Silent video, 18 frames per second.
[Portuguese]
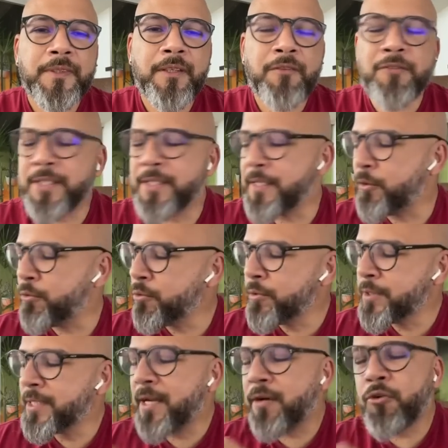você
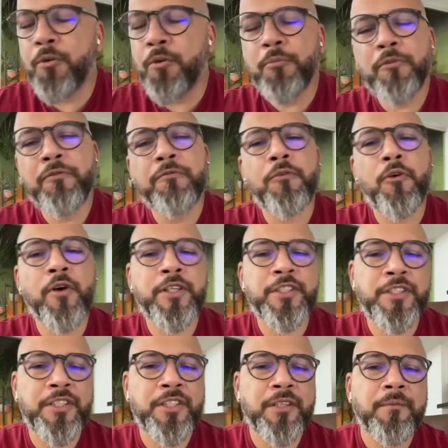usa como
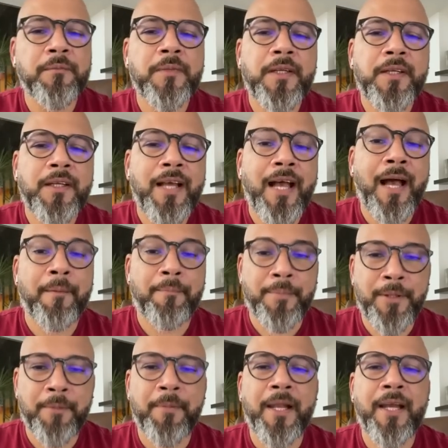fonte a
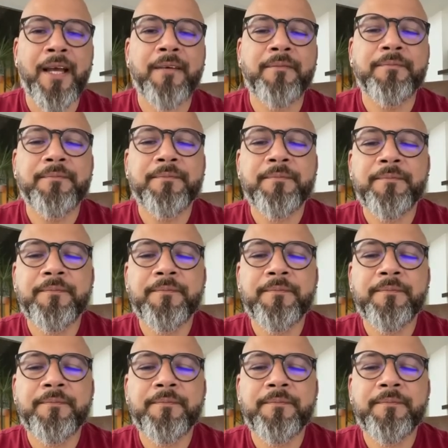Bíblia.